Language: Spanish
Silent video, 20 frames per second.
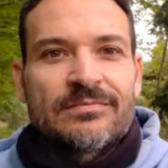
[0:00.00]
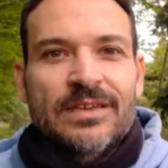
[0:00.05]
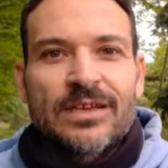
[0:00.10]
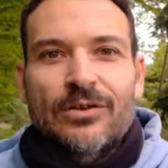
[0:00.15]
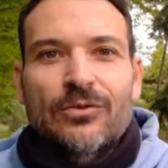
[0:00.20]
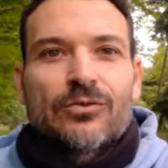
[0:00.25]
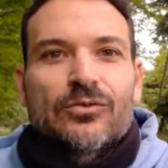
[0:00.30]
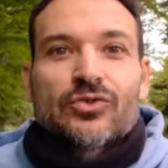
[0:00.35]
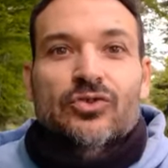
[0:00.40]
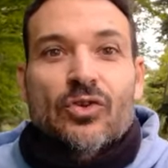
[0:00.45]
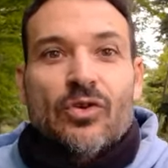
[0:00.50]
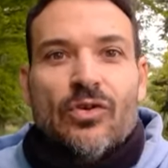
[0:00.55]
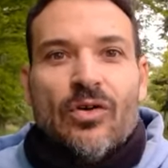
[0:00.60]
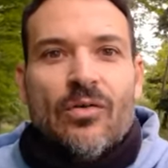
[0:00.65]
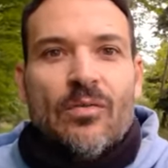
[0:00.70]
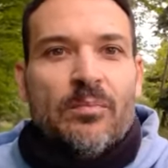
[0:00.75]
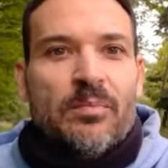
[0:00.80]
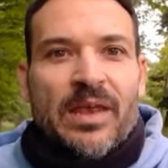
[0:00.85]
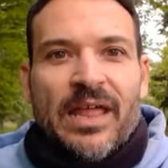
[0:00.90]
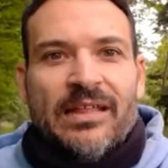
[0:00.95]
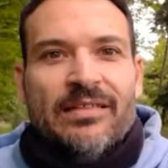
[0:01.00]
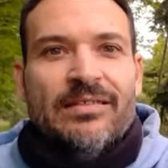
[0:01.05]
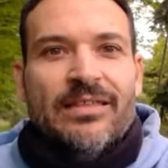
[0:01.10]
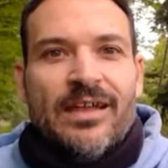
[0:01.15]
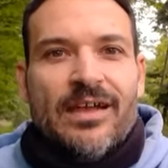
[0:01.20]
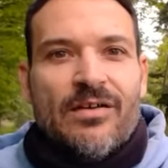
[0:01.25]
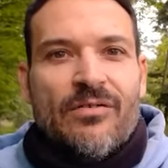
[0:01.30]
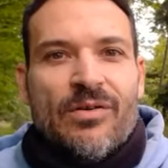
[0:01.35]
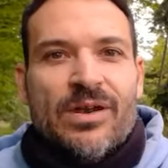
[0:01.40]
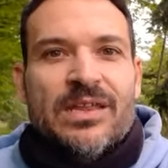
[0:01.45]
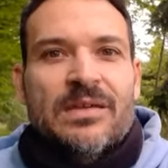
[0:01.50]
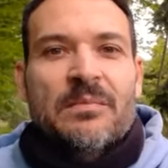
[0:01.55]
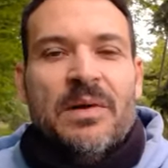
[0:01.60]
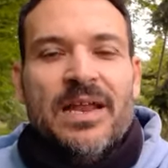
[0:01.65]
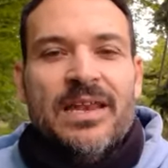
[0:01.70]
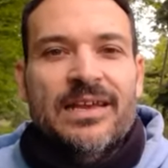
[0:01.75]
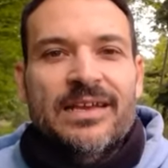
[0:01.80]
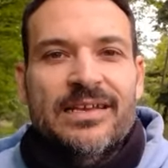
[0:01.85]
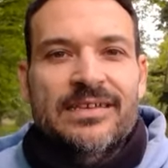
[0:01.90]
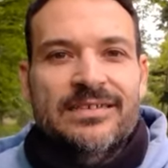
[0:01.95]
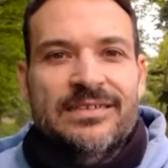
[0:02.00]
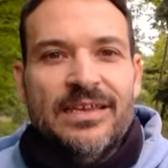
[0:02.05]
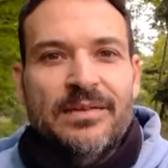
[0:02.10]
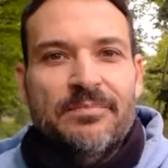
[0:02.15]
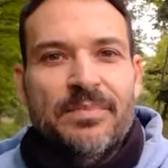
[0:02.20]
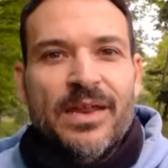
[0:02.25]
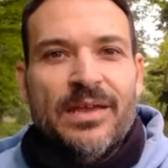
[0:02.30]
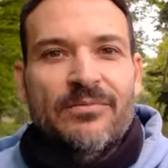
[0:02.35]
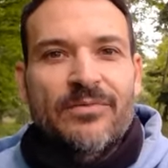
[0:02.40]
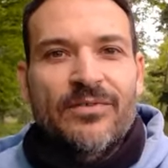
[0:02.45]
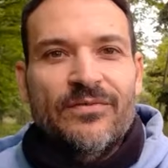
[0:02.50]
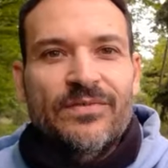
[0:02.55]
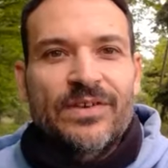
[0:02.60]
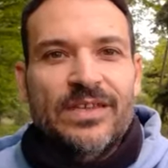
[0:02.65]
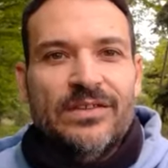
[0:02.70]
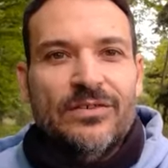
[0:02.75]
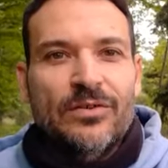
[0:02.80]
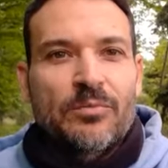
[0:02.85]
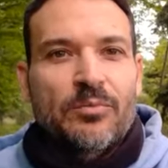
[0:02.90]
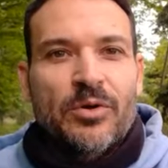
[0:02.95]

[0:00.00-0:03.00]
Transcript: incluso plantas o animales que siempre hemos visto,